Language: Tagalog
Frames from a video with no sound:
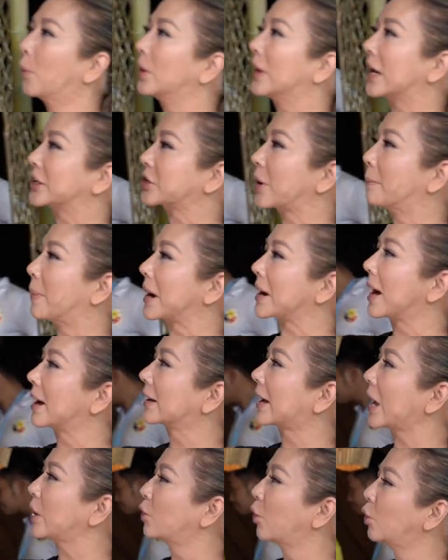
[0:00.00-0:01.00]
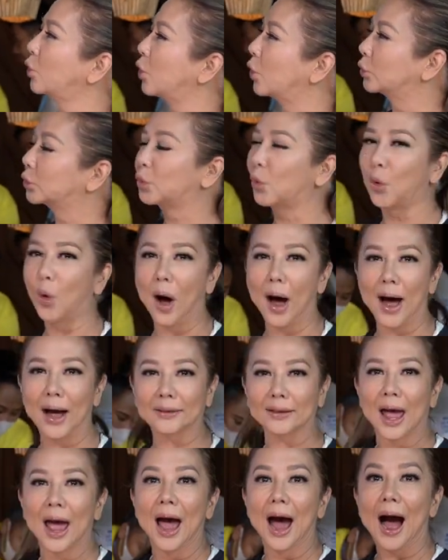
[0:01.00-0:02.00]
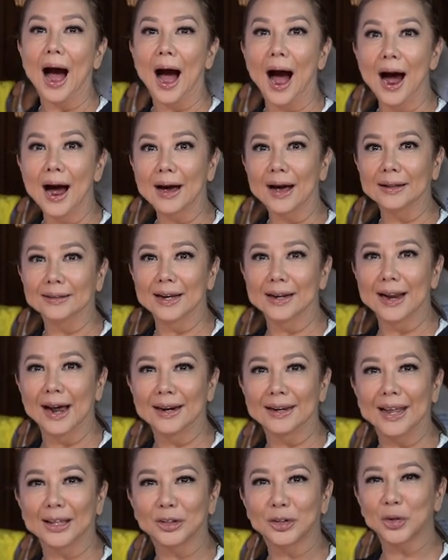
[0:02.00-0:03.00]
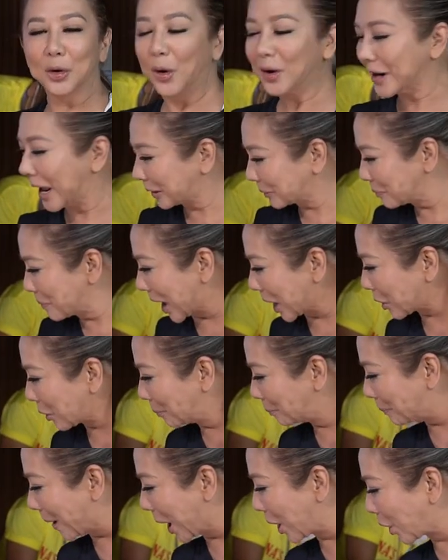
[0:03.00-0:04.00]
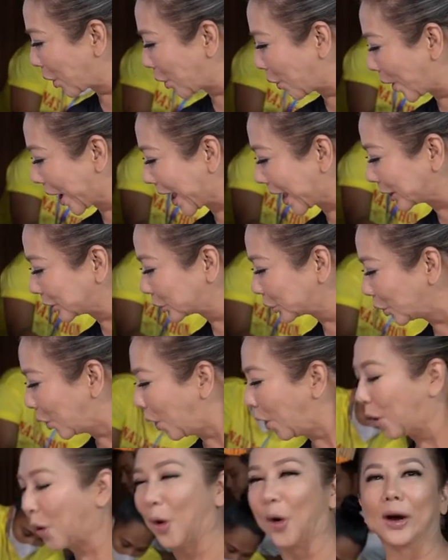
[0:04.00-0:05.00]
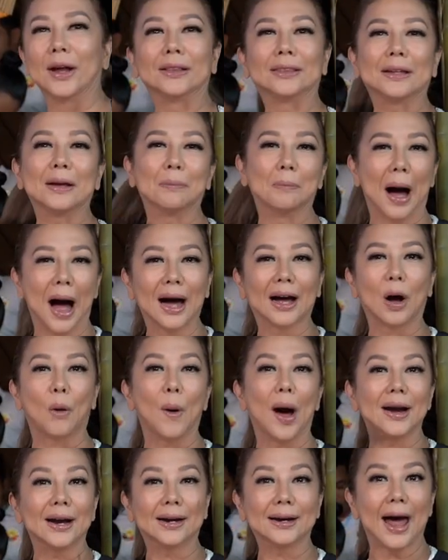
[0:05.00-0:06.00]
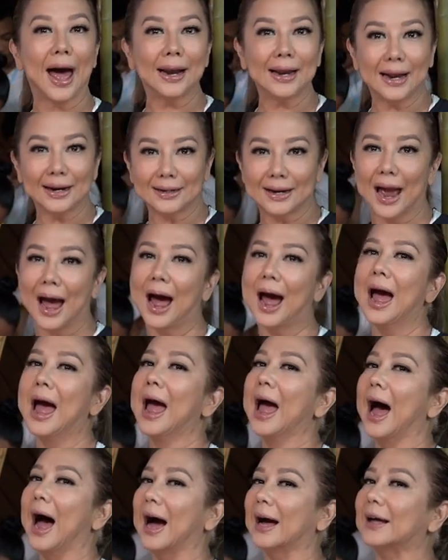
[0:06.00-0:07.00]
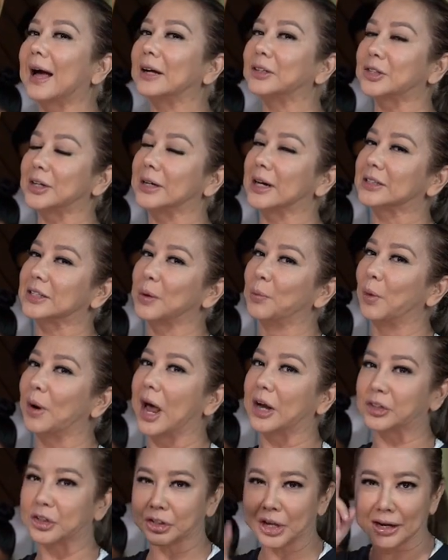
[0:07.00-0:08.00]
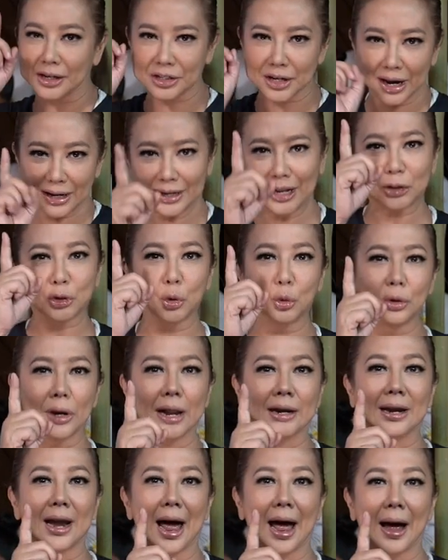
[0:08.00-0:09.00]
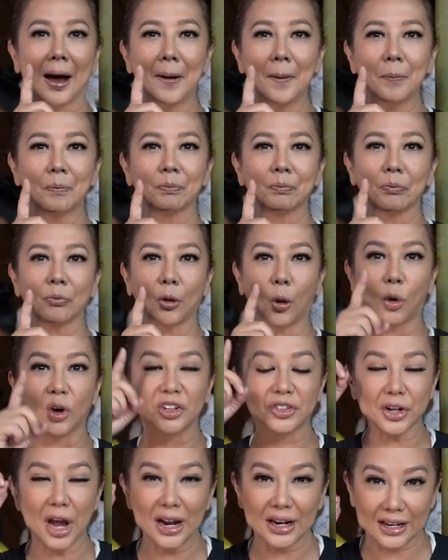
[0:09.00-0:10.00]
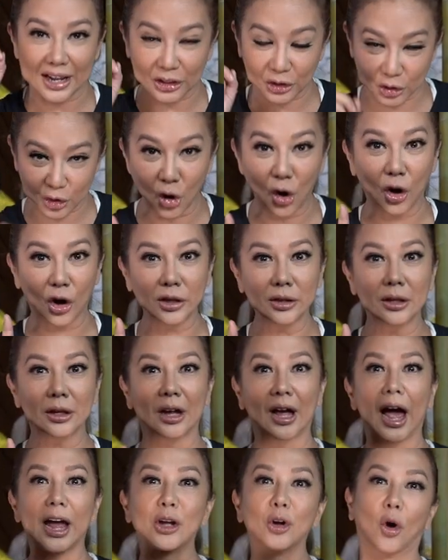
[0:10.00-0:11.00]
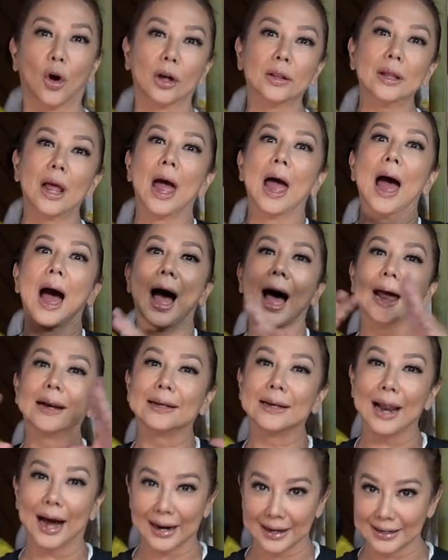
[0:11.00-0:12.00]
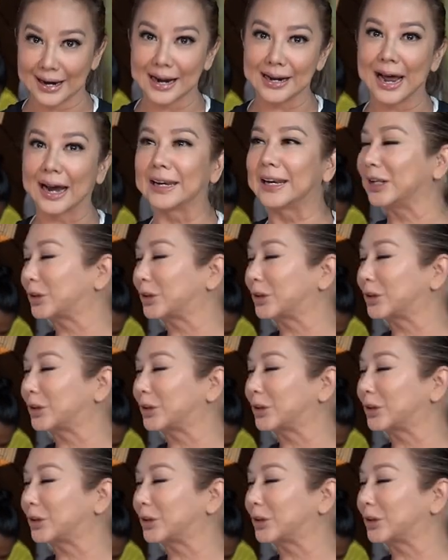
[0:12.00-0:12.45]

Mula sa barangay Hulong Duhat, ang kanilang lechon at meron pang kwento o hindi ba gawa ng nanay niya hanggang sa nagsimula siya sa isang lechonan lang o isang lechon, ngayon, ang laki na ng